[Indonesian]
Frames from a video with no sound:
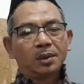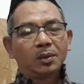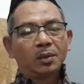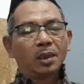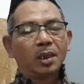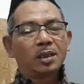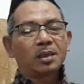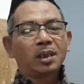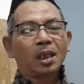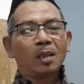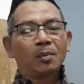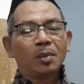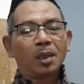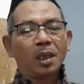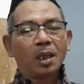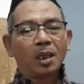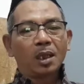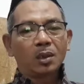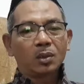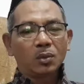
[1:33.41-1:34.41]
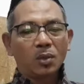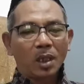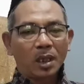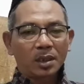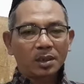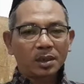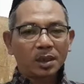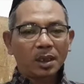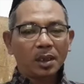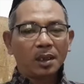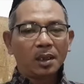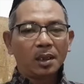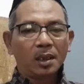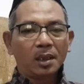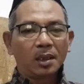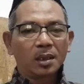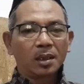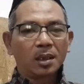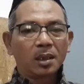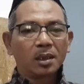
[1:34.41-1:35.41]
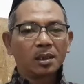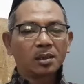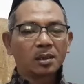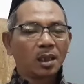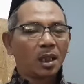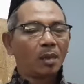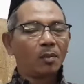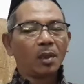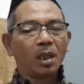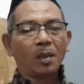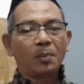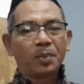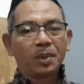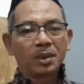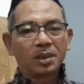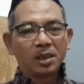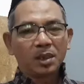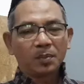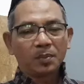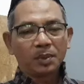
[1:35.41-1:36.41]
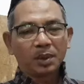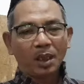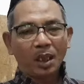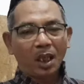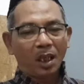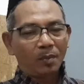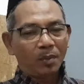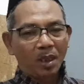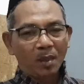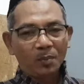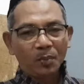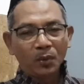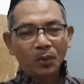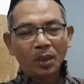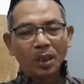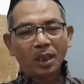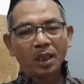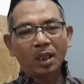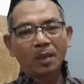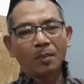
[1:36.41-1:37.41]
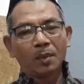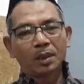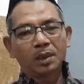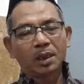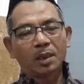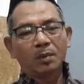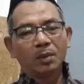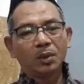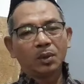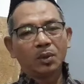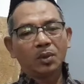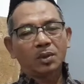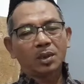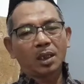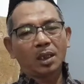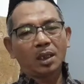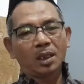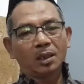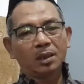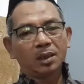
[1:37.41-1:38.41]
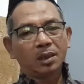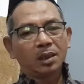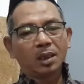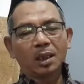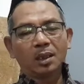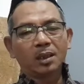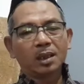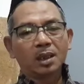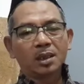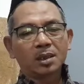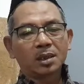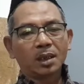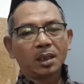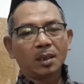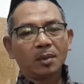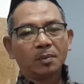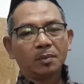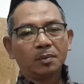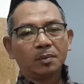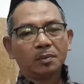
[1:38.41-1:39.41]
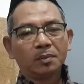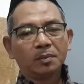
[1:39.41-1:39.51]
oleh Sang Maha Kuasa, Sang Maha Pencipta, apapun agamanya menurut saya, tidak hanya Islam,